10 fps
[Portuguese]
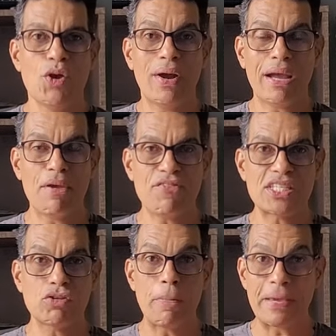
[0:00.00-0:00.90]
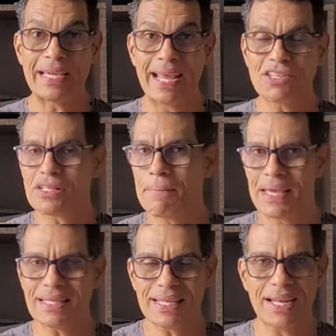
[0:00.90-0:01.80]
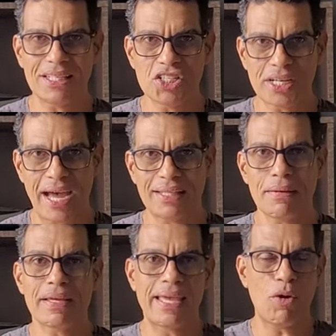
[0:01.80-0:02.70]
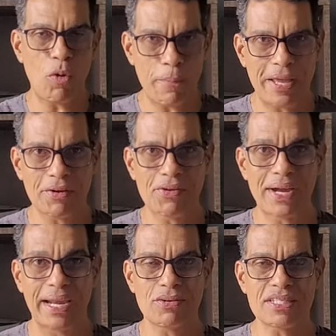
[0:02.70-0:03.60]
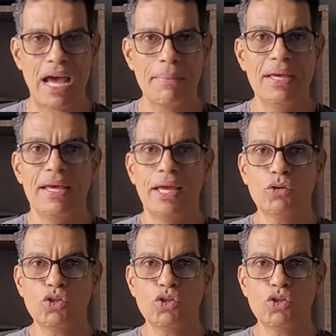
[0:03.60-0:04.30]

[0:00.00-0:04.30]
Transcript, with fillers: eu acabei fazendo um upgrade na minha sala dedicada. Quem acompanha aqui o canal sabe. Eu